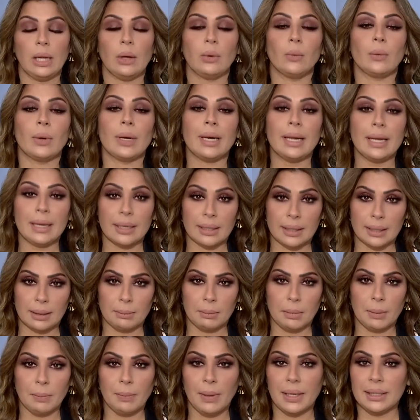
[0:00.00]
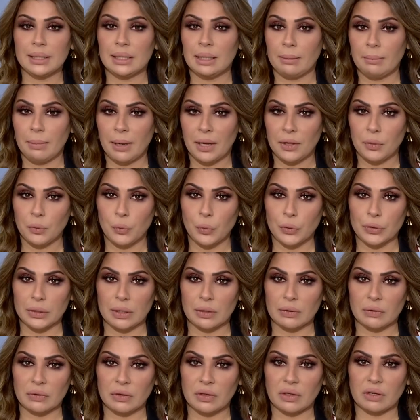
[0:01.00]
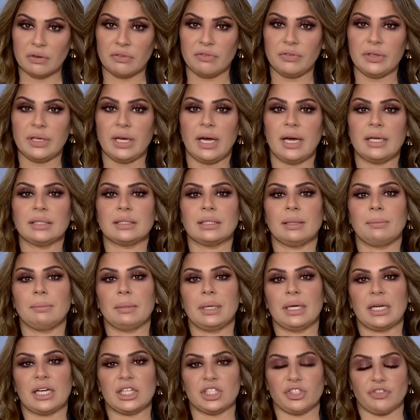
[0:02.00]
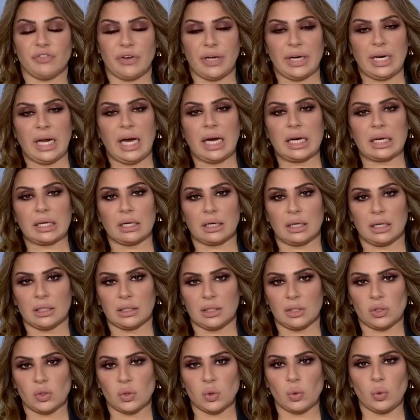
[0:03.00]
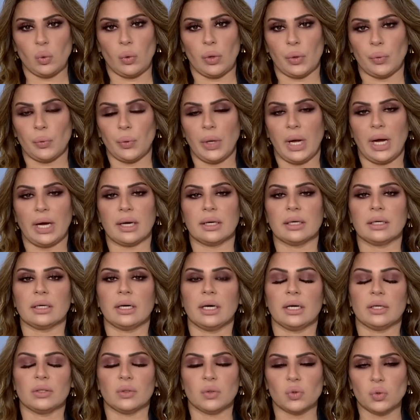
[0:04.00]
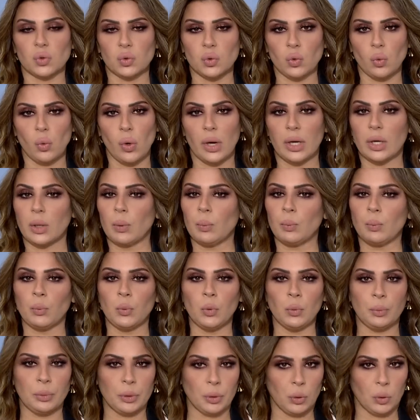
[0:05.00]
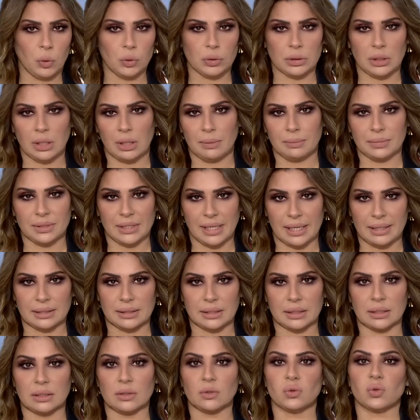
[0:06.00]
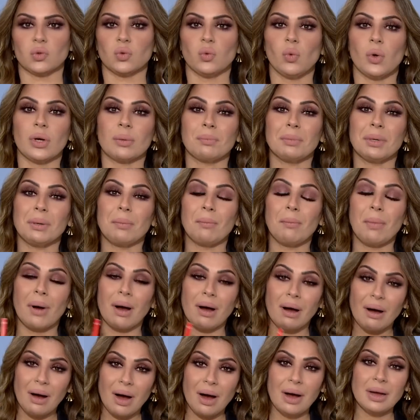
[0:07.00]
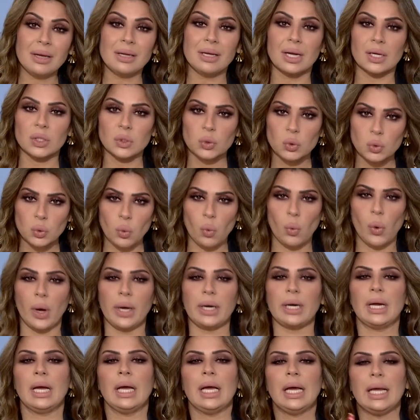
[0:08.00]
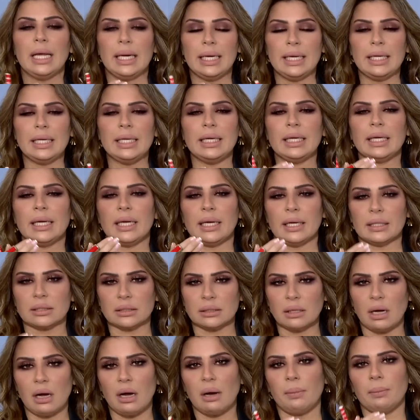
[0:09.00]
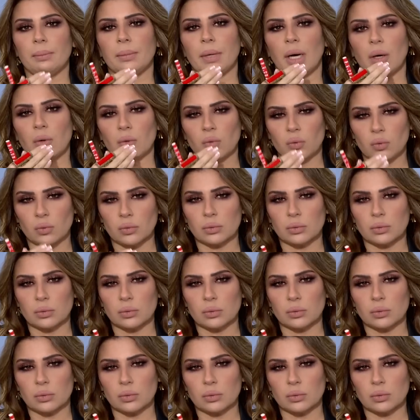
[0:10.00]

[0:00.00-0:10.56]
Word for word: ولكن من بعد البحث والتدقيق فيها تم الكشف عن حقيقة الصور والحقيقة أن الصور مو من حطام تايتن الصور من بقايا صور لحطام أو